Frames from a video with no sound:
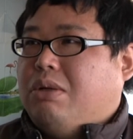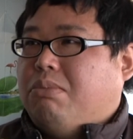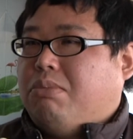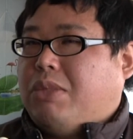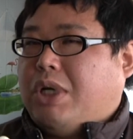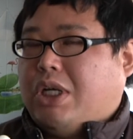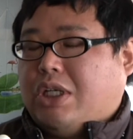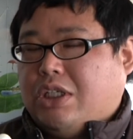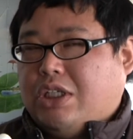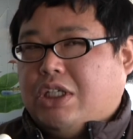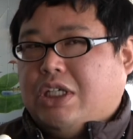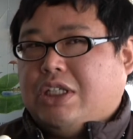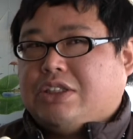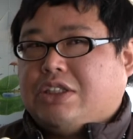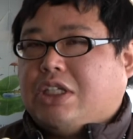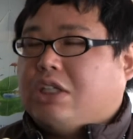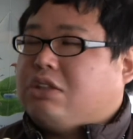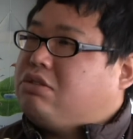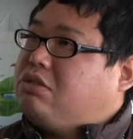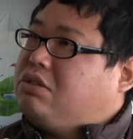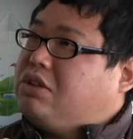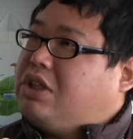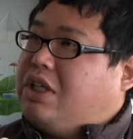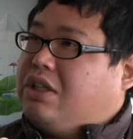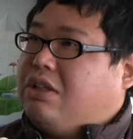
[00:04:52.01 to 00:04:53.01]
まあ、え
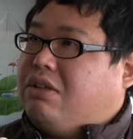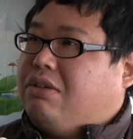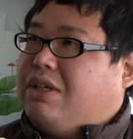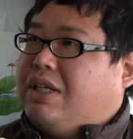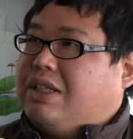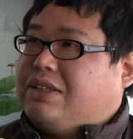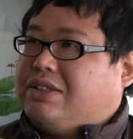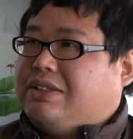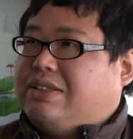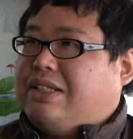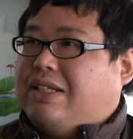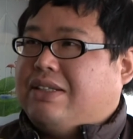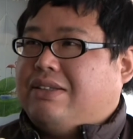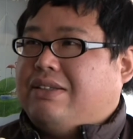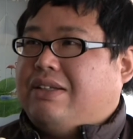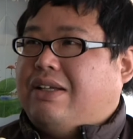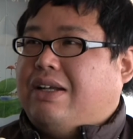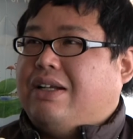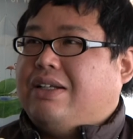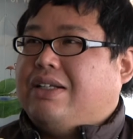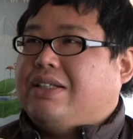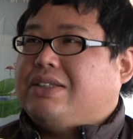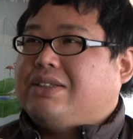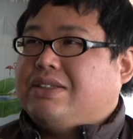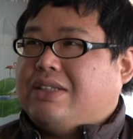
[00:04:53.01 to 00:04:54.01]
昨年の夏だった
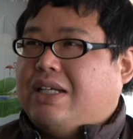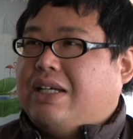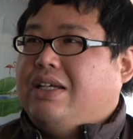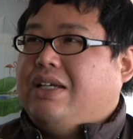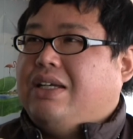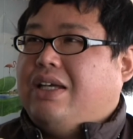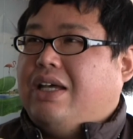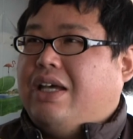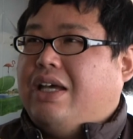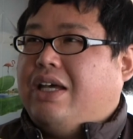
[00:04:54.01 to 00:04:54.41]
らですね、